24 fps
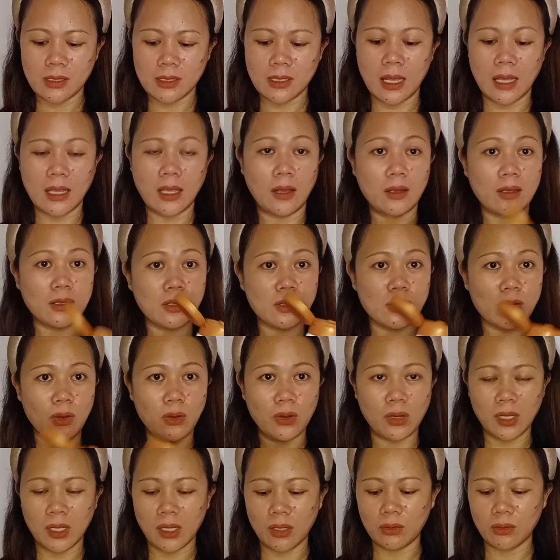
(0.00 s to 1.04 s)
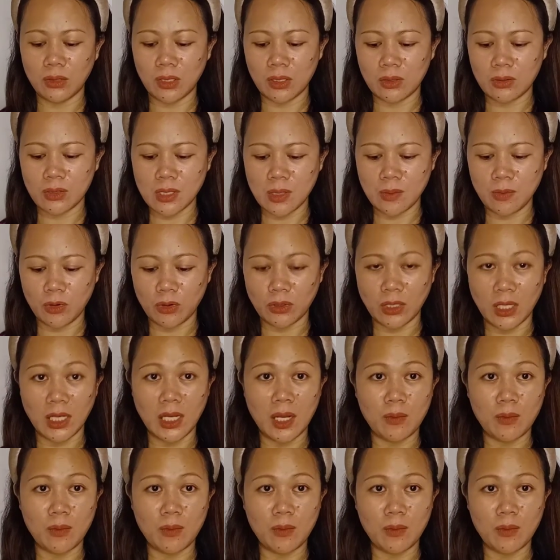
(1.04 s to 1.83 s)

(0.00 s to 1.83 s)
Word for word: sayang susoli ko dito sa bote,